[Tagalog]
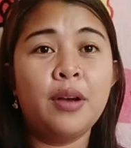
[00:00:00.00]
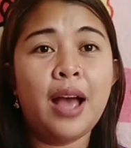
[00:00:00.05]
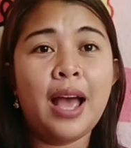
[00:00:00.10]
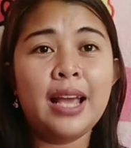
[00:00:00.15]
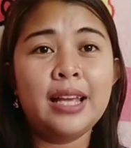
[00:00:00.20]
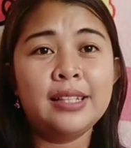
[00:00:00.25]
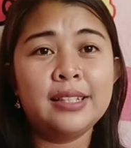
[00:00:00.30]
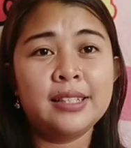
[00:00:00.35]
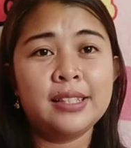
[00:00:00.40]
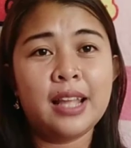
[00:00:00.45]

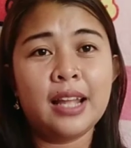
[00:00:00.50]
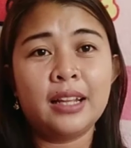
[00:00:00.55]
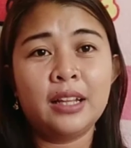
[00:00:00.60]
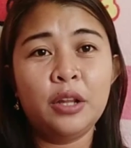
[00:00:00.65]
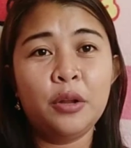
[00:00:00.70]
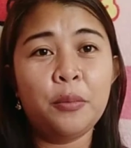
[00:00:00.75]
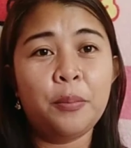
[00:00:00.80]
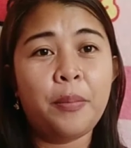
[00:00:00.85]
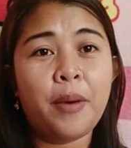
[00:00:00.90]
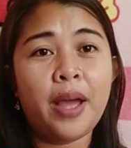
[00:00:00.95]
guys,
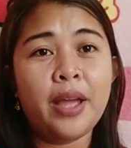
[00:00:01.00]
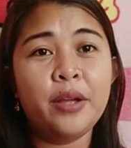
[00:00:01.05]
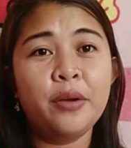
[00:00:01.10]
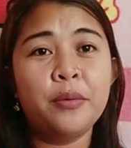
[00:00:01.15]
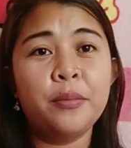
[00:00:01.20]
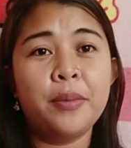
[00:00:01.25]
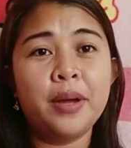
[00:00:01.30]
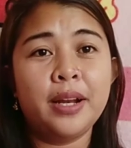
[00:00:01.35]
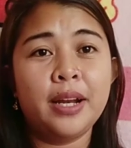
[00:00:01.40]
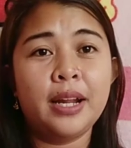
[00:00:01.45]
tatlo pa
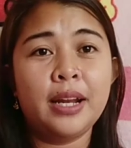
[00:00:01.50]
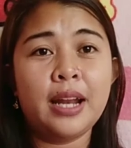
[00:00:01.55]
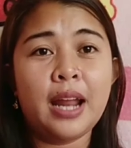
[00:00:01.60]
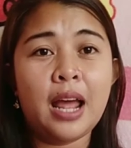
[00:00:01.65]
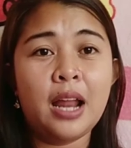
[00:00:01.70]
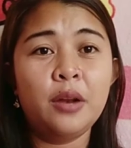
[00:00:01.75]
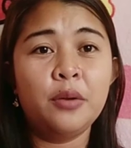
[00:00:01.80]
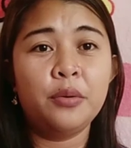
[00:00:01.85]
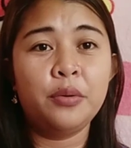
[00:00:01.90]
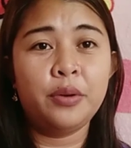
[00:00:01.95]
yung
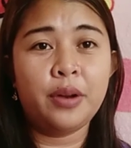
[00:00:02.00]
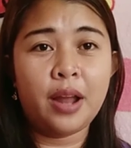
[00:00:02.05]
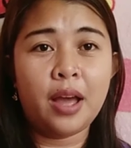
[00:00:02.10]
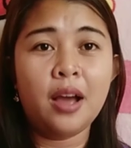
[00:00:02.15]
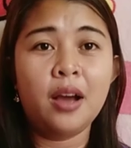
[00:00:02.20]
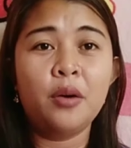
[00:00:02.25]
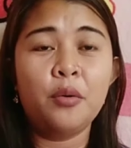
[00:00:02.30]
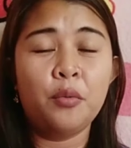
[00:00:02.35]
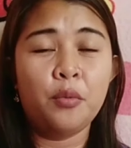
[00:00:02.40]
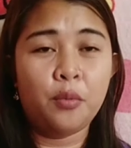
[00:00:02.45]
mananalo
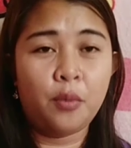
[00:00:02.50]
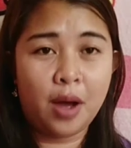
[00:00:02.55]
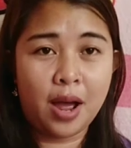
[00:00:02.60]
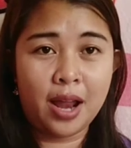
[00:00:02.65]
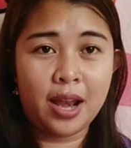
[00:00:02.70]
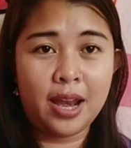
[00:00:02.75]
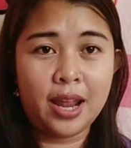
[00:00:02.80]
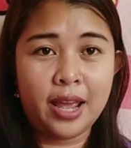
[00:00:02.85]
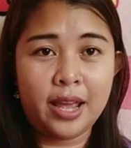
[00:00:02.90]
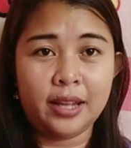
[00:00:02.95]
ng
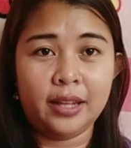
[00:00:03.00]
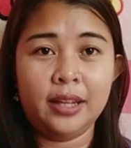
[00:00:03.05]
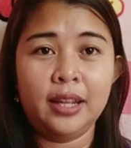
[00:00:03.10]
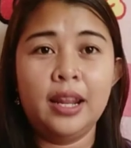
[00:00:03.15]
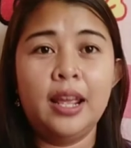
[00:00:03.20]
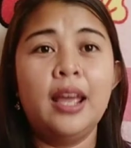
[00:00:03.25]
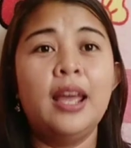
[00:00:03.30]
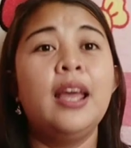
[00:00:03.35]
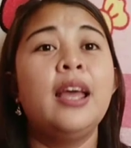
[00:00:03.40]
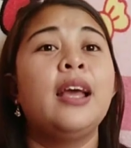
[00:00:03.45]
wallet.
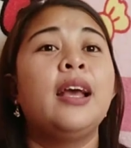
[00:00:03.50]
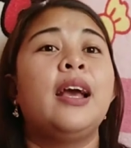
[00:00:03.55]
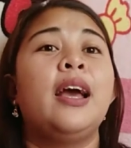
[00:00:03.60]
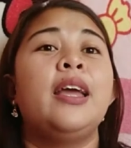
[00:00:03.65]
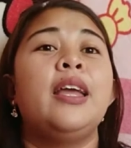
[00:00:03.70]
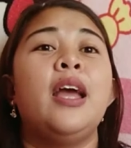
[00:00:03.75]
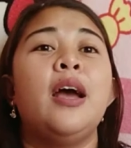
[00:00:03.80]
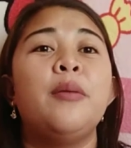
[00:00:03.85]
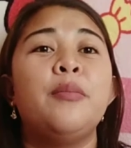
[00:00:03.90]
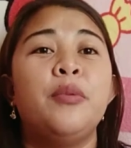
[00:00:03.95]

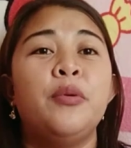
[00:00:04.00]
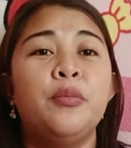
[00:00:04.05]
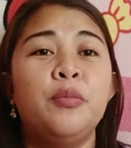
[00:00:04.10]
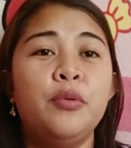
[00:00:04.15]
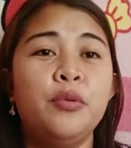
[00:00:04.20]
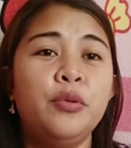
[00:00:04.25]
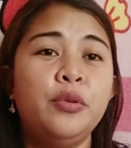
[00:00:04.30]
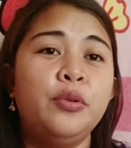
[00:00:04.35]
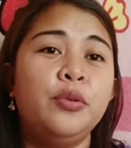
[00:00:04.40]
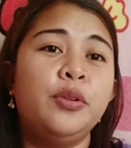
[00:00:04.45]
Kaya
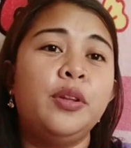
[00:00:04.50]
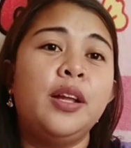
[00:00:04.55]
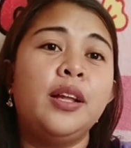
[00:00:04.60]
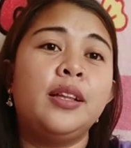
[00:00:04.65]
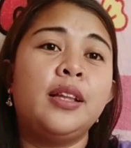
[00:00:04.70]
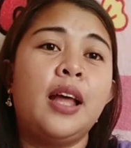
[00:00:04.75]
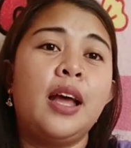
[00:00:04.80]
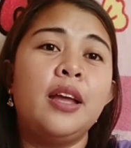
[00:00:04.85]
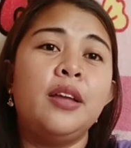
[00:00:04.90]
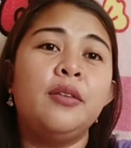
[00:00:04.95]
bubunod na
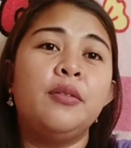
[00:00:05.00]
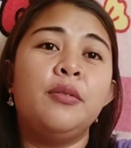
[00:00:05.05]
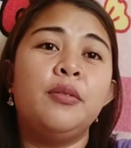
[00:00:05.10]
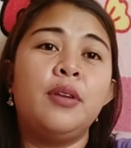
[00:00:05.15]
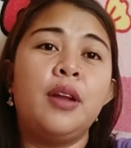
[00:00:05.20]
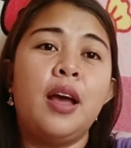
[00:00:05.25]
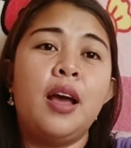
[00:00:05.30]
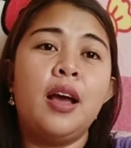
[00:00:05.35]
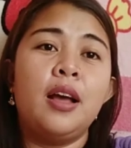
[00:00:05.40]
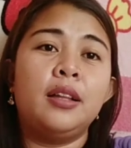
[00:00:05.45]
tayo
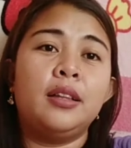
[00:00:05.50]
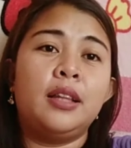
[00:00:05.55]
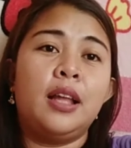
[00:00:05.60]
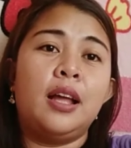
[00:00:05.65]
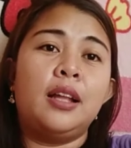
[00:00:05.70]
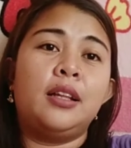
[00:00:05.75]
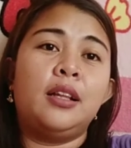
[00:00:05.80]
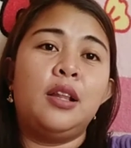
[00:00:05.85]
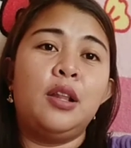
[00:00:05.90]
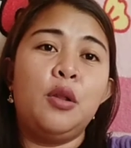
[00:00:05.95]
ng
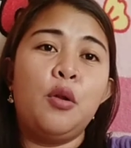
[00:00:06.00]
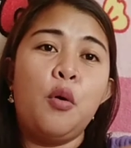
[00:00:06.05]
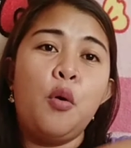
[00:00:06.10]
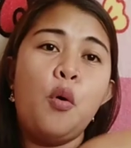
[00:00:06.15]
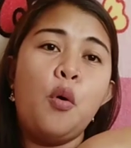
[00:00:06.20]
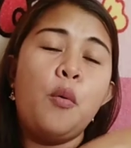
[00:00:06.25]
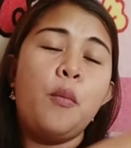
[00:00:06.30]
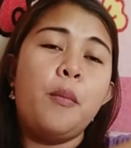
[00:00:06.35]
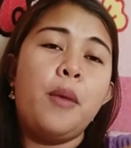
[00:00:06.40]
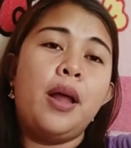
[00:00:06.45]

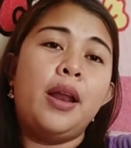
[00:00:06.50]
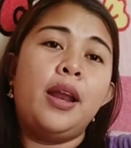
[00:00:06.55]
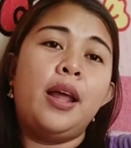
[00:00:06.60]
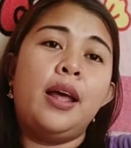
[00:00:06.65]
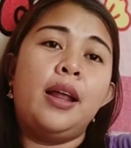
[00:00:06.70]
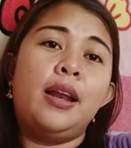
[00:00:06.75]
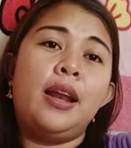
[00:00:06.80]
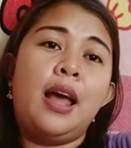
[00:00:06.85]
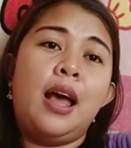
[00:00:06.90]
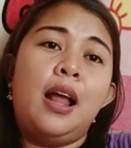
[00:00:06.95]
tatlong
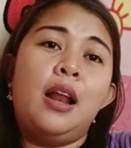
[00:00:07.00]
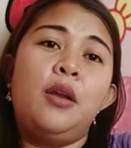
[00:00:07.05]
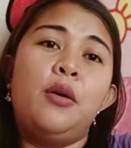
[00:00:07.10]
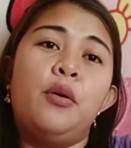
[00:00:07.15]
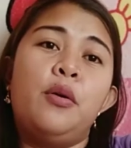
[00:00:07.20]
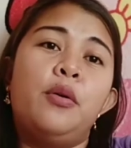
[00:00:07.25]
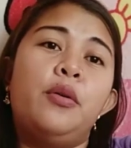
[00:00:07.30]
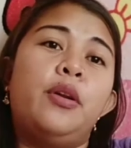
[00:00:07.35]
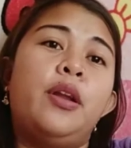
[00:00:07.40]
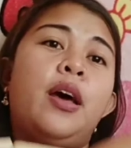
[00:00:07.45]

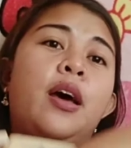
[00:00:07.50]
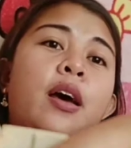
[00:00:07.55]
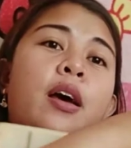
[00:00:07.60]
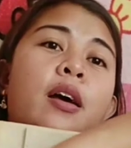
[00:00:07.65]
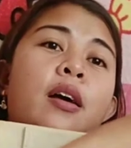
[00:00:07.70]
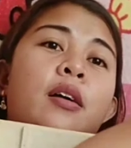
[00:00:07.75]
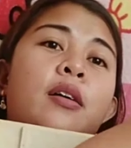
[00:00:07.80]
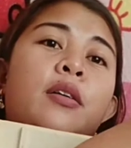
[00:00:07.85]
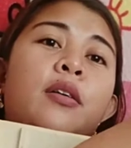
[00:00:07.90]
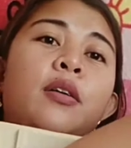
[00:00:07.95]
mananalo
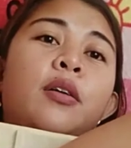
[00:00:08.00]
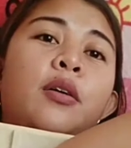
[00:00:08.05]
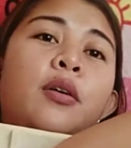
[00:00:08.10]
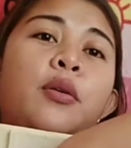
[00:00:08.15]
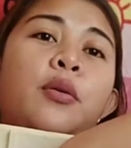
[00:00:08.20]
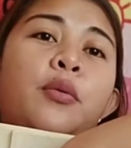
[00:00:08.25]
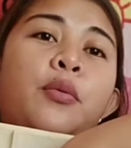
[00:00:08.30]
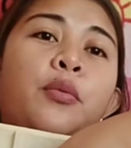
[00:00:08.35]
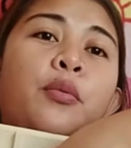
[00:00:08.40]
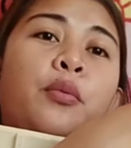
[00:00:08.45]
ng
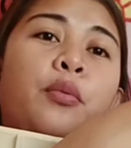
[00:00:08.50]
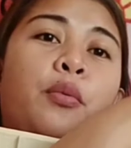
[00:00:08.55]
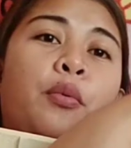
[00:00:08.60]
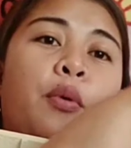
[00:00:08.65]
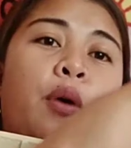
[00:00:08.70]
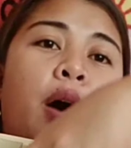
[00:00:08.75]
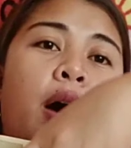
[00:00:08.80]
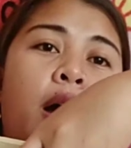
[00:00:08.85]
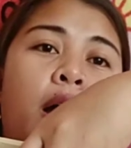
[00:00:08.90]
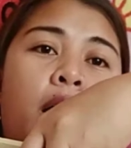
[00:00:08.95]

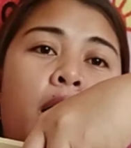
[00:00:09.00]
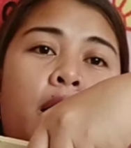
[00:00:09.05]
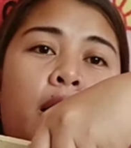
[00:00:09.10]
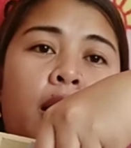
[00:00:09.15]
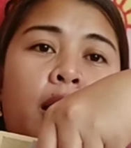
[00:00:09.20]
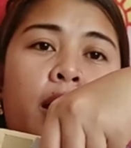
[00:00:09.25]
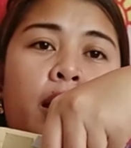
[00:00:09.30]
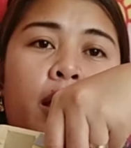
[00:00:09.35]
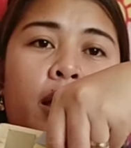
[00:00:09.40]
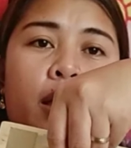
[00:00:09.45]

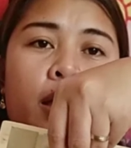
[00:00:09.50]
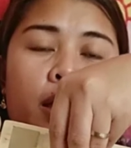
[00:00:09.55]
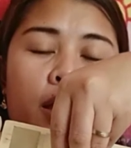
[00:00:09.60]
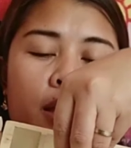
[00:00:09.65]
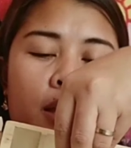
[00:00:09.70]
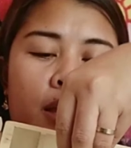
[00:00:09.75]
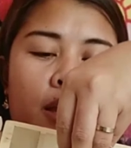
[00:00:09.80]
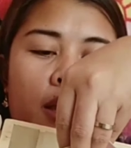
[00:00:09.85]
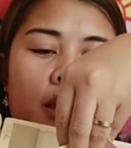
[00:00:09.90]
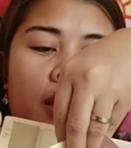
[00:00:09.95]

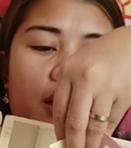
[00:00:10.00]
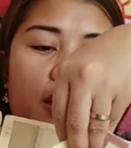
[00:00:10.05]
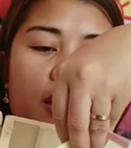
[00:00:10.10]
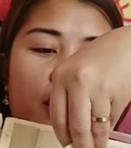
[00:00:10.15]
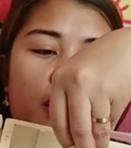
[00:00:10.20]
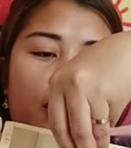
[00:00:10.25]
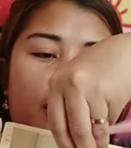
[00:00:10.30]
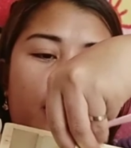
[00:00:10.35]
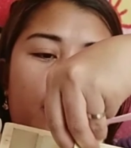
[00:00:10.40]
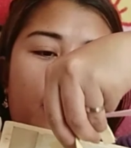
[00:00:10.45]

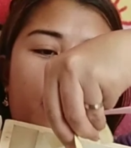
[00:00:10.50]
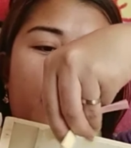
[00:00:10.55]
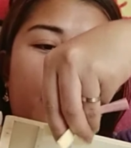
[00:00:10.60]
wallet.